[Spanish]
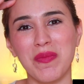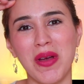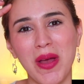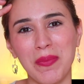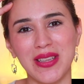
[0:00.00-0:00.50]
que me
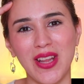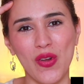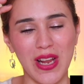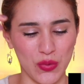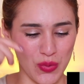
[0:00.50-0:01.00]
había
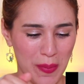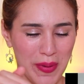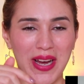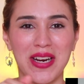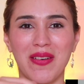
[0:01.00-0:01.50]
pintado las uñas
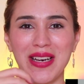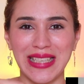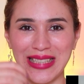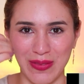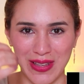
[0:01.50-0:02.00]
para grabar
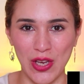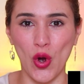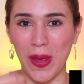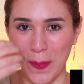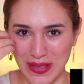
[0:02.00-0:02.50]
este
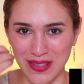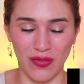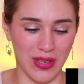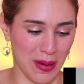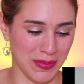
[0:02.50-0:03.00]
video
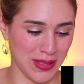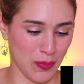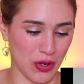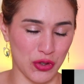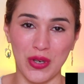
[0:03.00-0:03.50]
específicamente
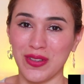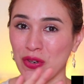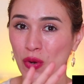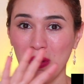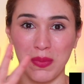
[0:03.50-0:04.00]
porque yo
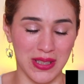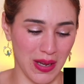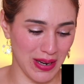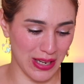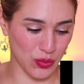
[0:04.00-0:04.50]
antes no me
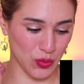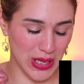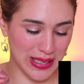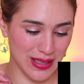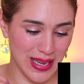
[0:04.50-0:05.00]
pintaba las
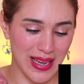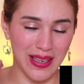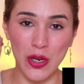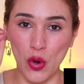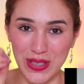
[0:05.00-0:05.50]
uñas
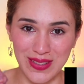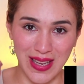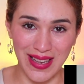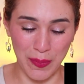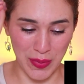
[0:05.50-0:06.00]
y lo
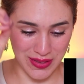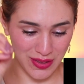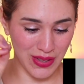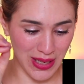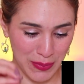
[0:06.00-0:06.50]
hice
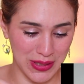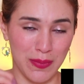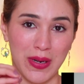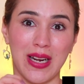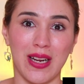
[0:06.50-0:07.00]
específicamente
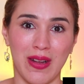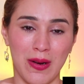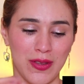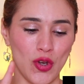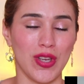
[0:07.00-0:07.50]
para grabar
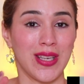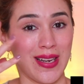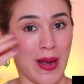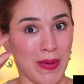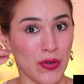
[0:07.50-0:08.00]
el video y que
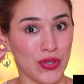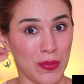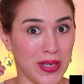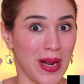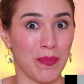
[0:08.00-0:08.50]
las manos se
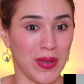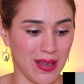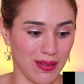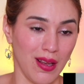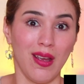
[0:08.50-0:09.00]
vieran
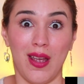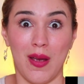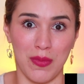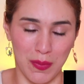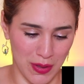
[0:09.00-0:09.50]
bien
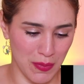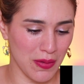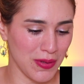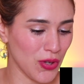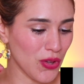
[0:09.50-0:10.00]
en mi
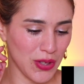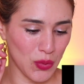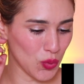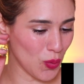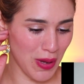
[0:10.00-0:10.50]
primer video de
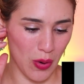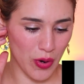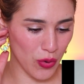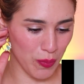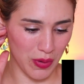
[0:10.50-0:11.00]
YouTube. Me
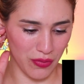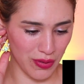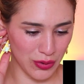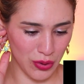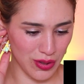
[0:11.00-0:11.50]
acuerdo
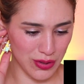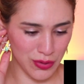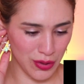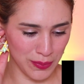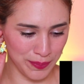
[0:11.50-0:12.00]
perfecto de
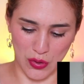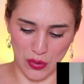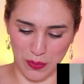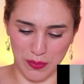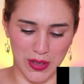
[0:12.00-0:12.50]
eso.
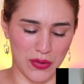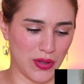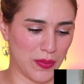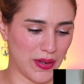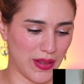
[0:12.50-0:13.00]
Dios mío,
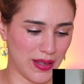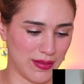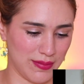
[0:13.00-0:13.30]
de verdad.